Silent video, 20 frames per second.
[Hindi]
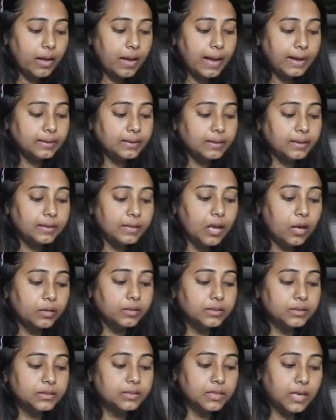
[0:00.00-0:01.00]
आई थिंक ना
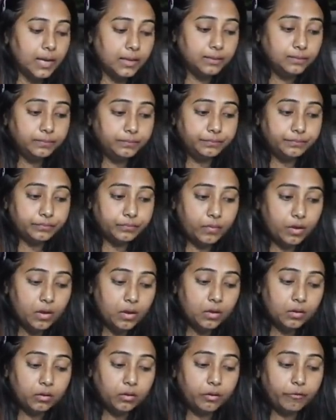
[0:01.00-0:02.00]
इट्स डन
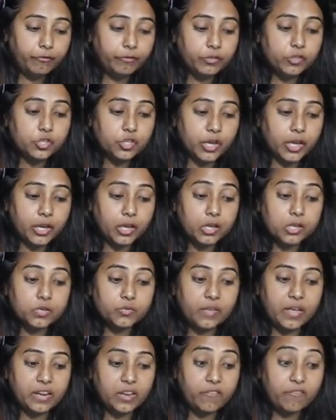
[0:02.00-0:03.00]
द फिश केक
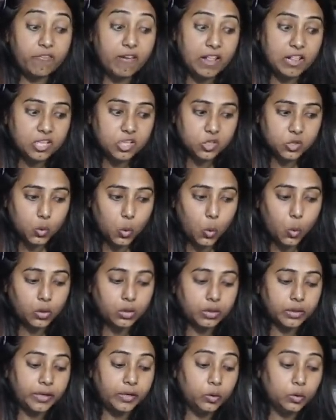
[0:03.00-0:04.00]
इज़ वेरी वेल
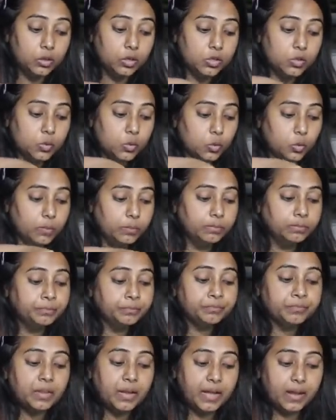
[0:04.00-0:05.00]
सोक्ड इन टू द सूप
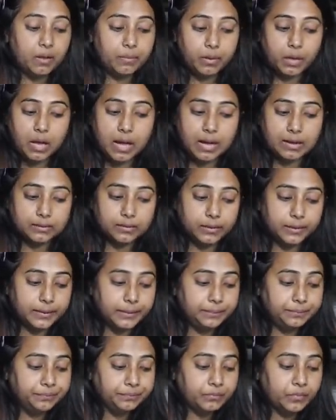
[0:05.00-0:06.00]
एंड अभी खाते
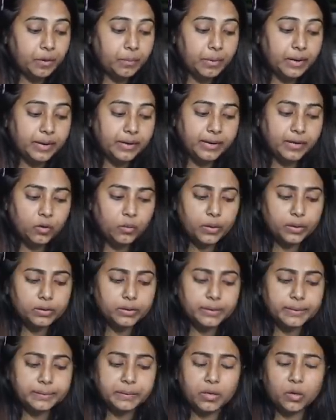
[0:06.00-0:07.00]
हैं बट आई यू वन
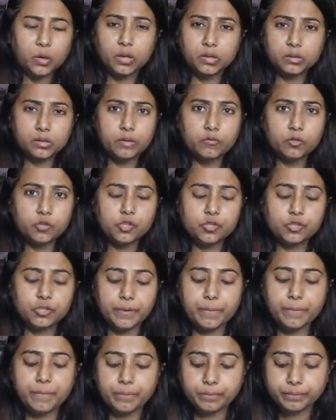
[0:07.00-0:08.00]
थिंग मेरे को लगता है वो
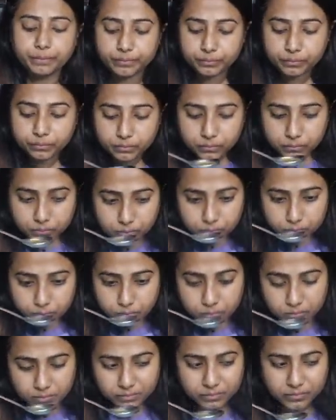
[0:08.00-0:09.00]
श्रिम
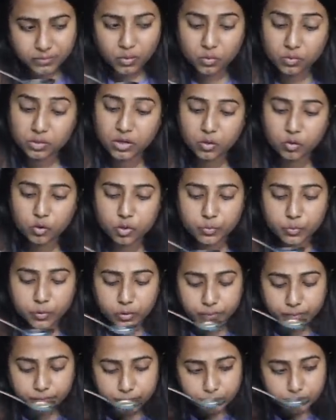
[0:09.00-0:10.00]
उसकी
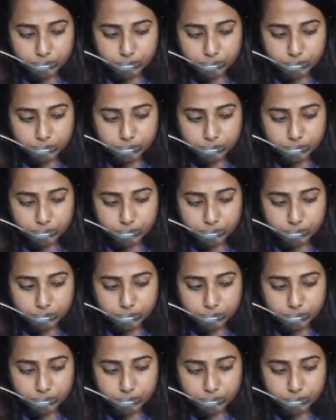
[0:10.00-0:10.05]
खुशबू